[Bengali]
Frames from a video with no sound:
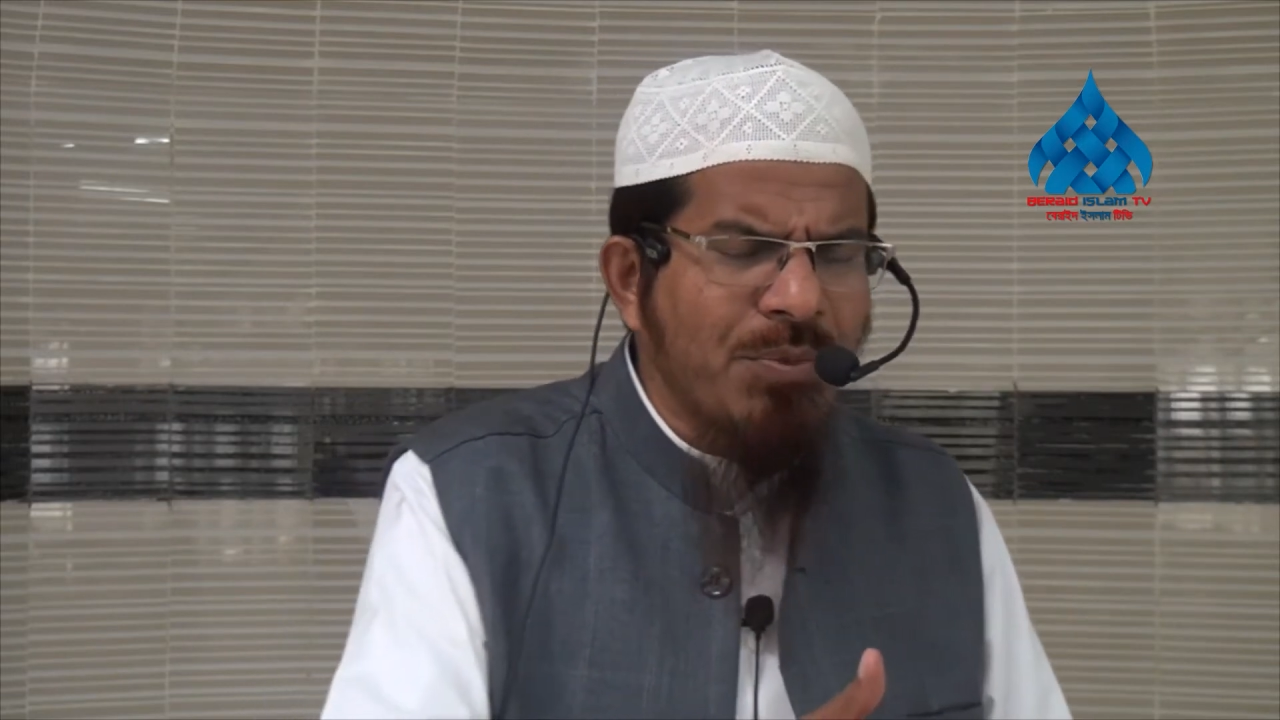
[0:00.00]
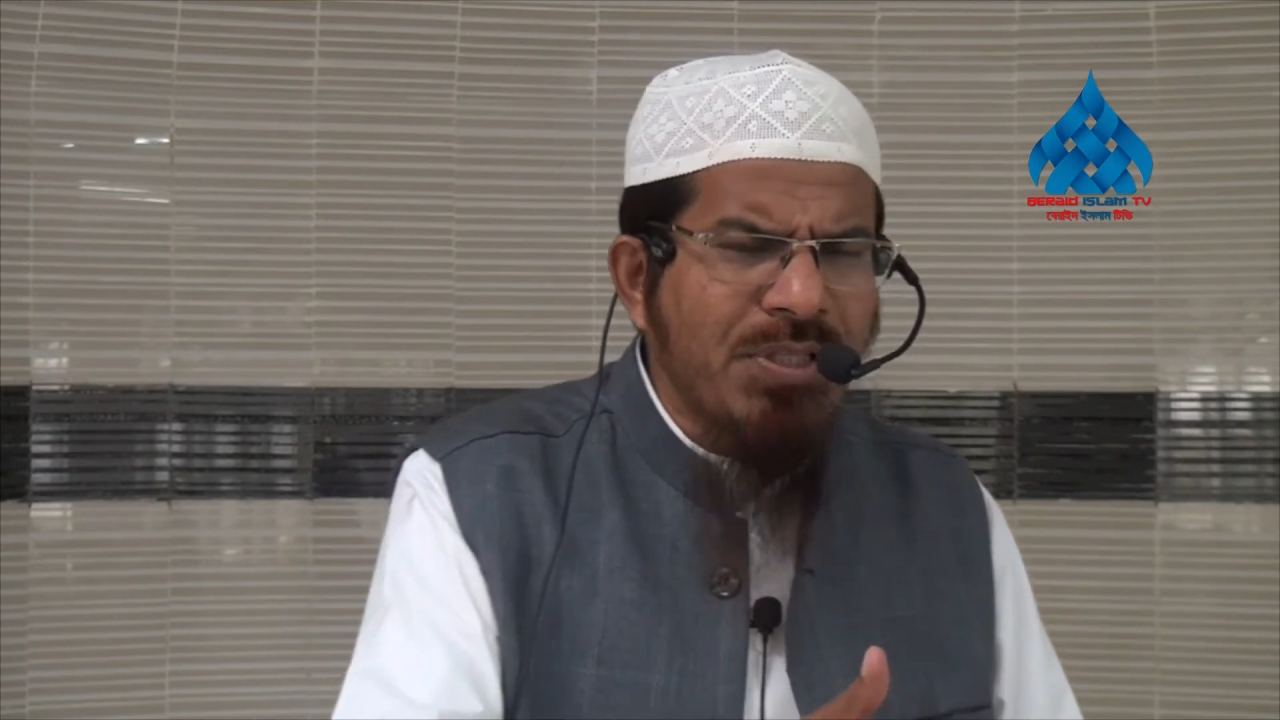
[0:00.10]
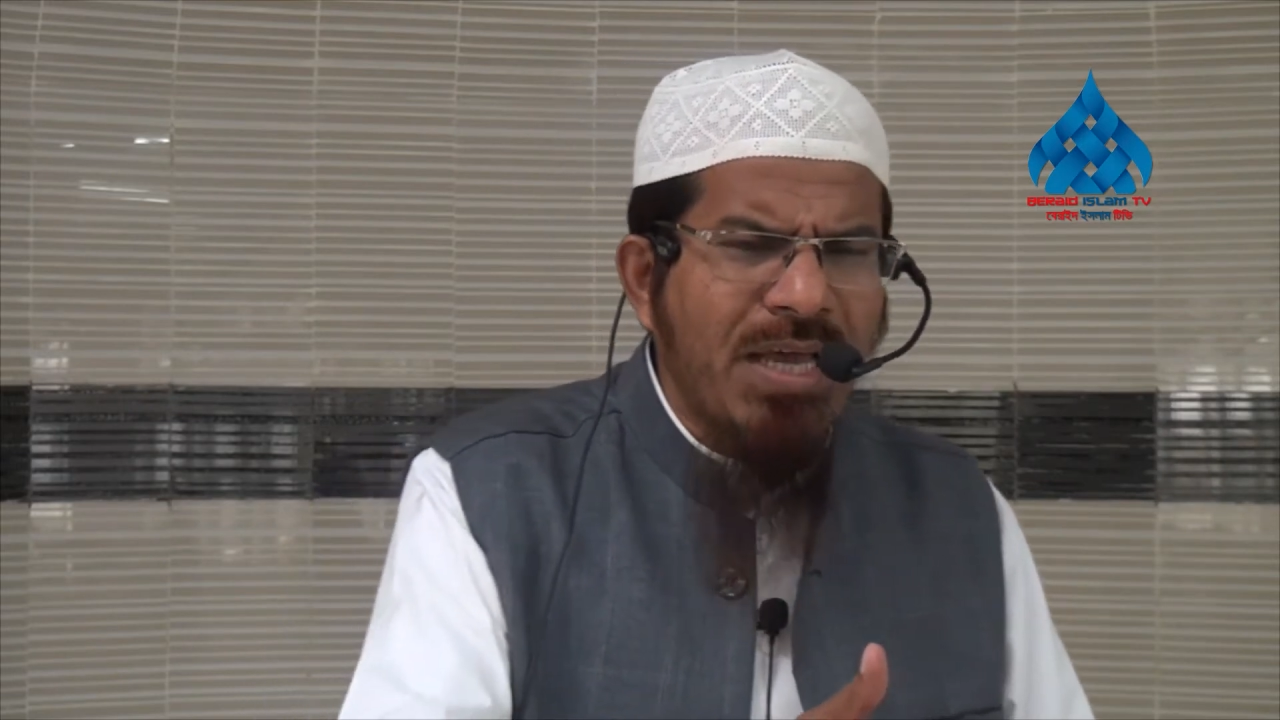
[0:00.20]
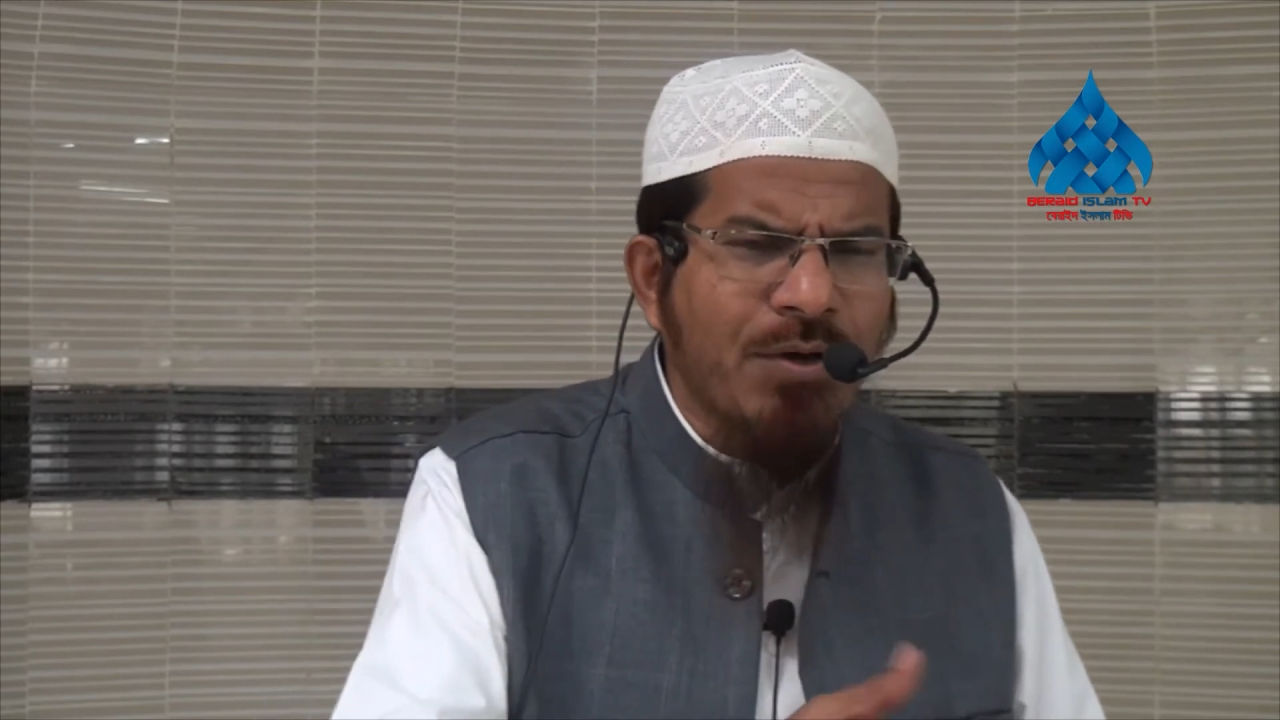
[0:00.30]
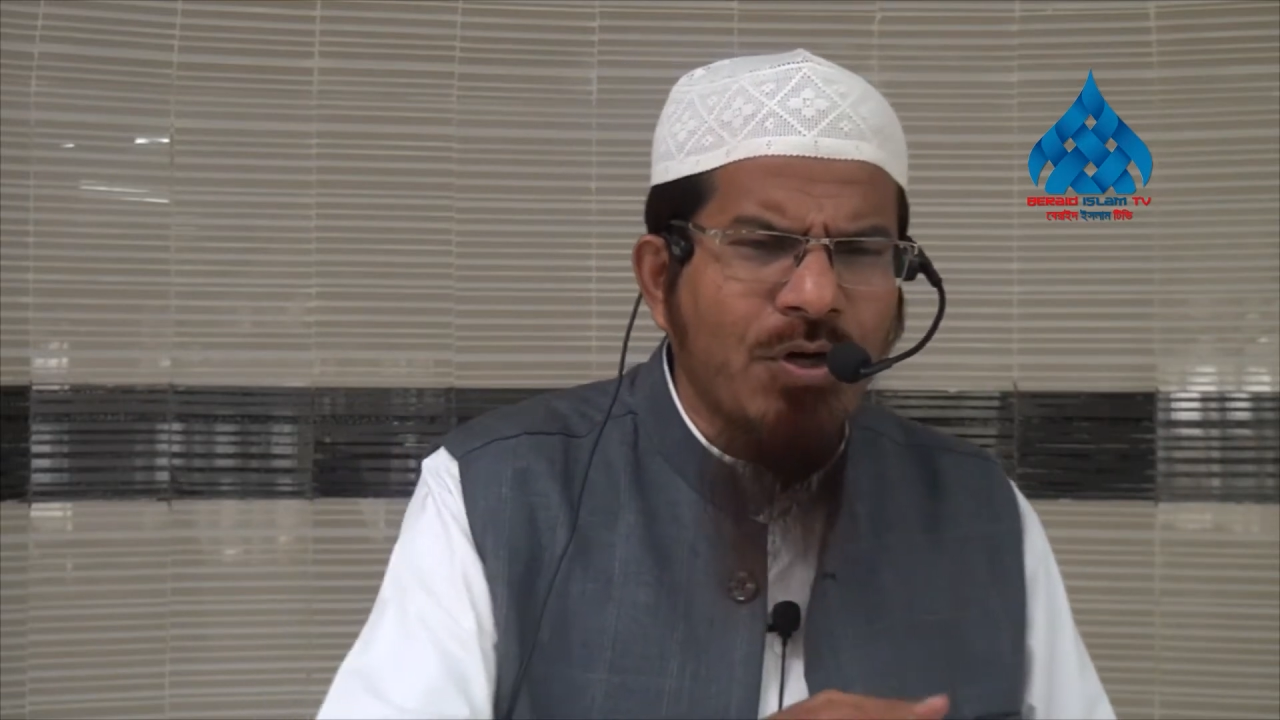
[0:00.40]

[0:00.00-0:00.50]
বিদায়